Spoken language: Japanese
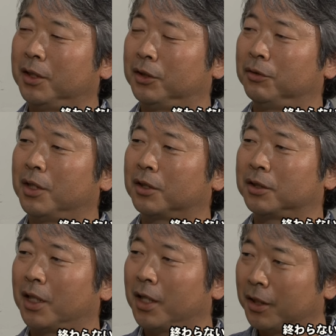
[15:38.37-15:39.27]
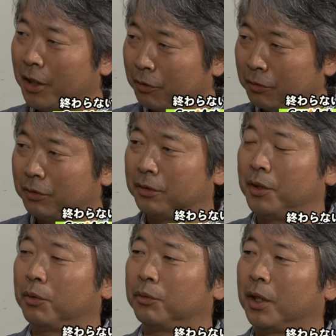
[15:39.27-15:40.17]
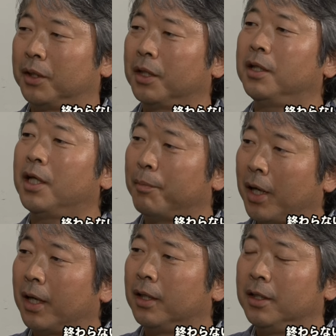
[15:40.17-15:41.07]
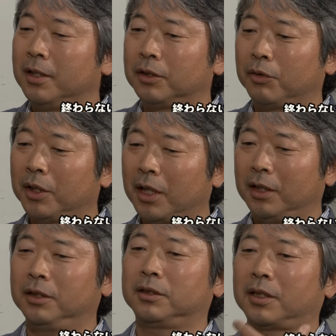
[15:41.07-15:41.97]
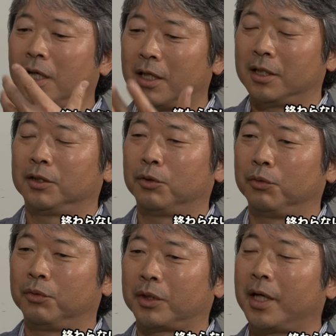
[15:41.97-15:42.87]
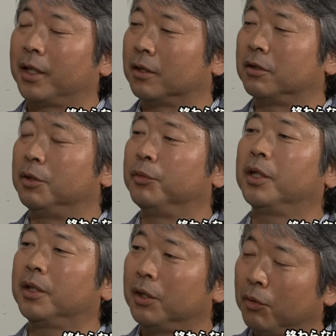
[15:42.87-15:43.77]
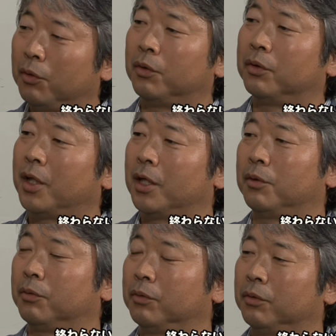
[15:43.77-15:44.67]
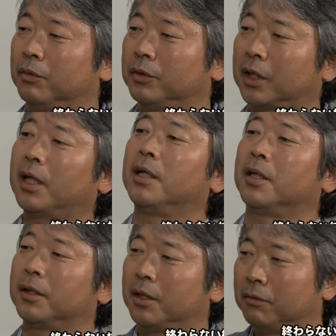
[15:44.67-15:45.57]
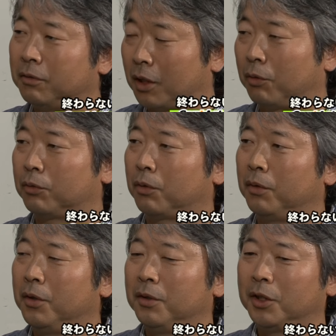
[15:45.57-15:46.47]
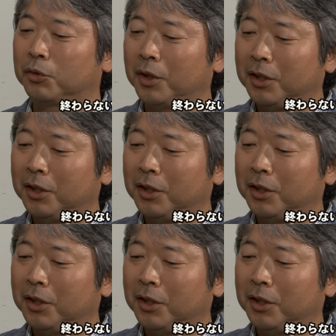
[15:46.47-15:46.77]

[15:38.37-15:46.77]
で集約されていくっていうことができれば、それがいつかその解決に向けての力になっていくんだろうと。でそれ